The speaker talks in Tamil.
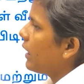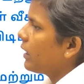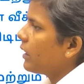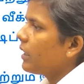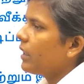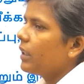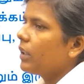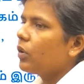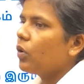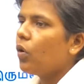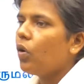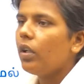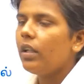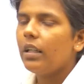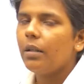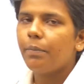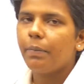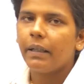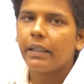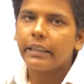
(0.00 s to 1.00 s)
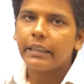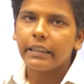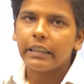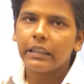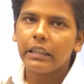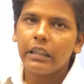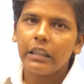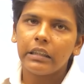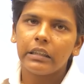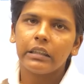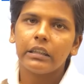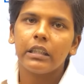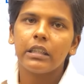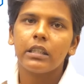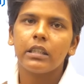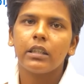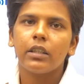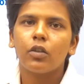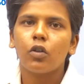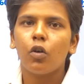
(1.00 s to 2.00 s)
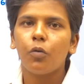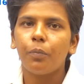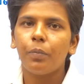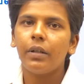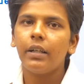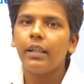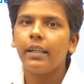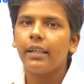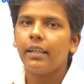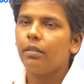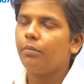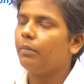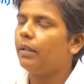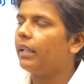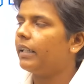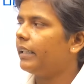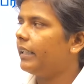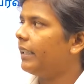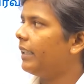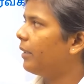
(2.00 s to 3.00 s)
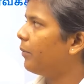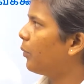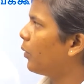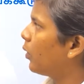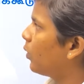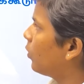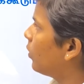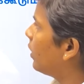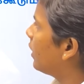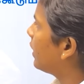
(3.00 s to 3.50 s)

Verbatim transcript: அடுத்து தோலில் பார்த்தீங்கன்னா சின்ன சின்ன கொப்பளங்கள் மாதிரி ஏற்படும்